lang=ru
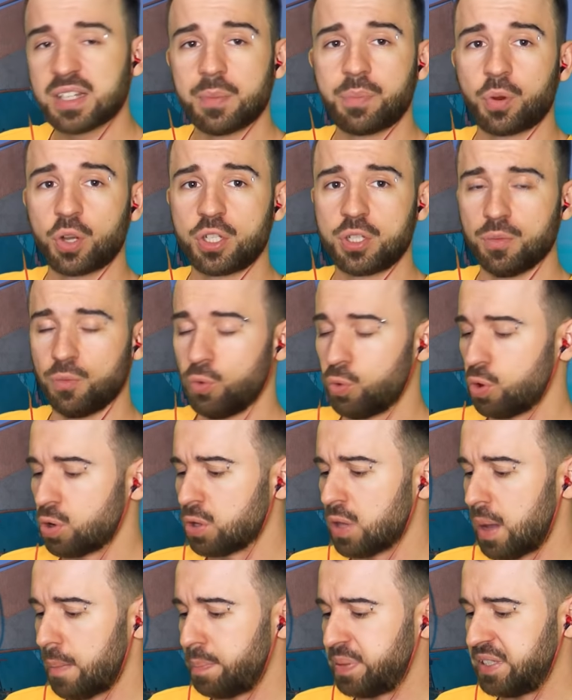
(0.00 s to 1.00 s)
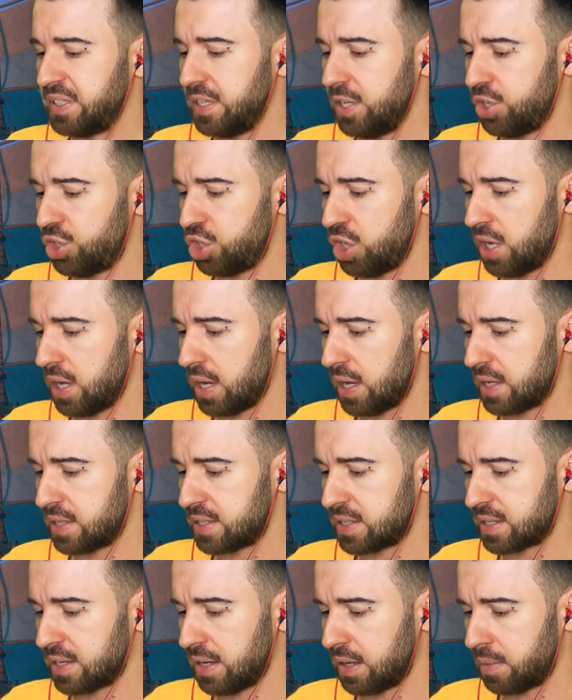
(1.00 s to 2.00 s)
запросим у Гугла. Птичьи
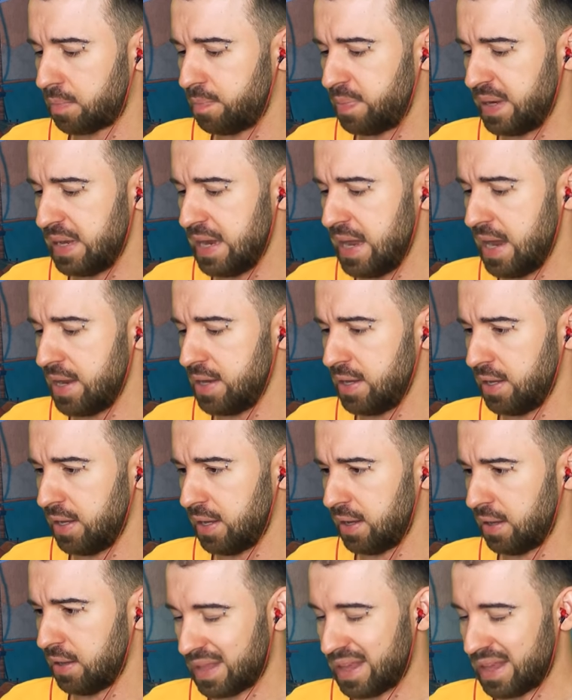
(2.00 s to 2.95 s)
оскорбления.